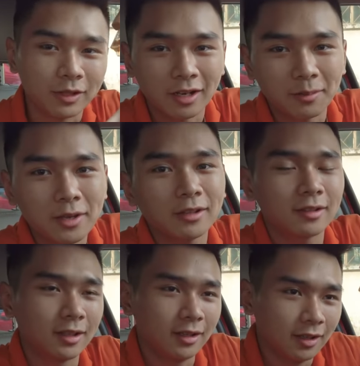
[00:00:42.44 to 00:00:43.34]
chúng ta đã biết
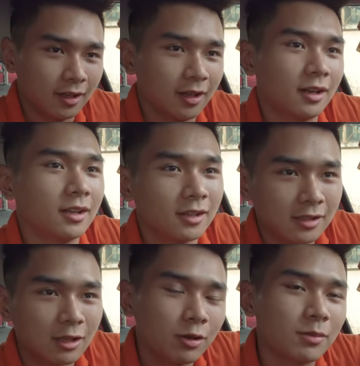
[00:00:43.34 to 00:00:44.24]
thì
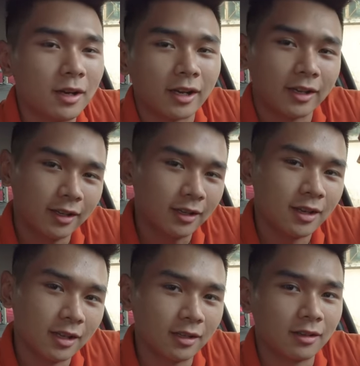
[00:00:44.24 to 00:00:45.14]
sau khi mà cái nghị
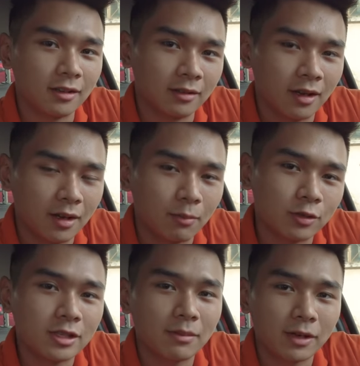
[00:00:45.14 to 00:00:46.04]
định
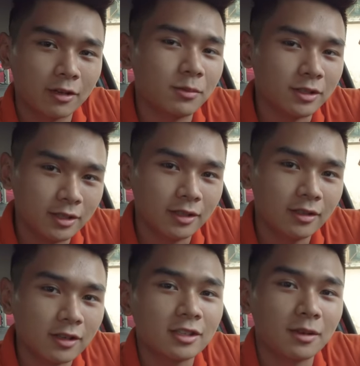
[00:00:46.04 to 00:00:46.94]
100/2019
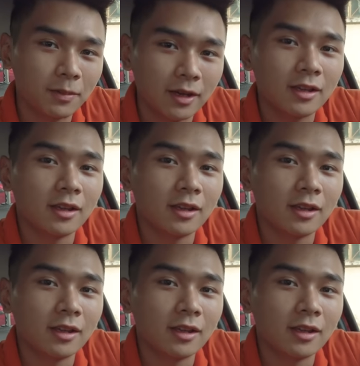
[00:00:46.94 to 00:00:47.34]
NDCP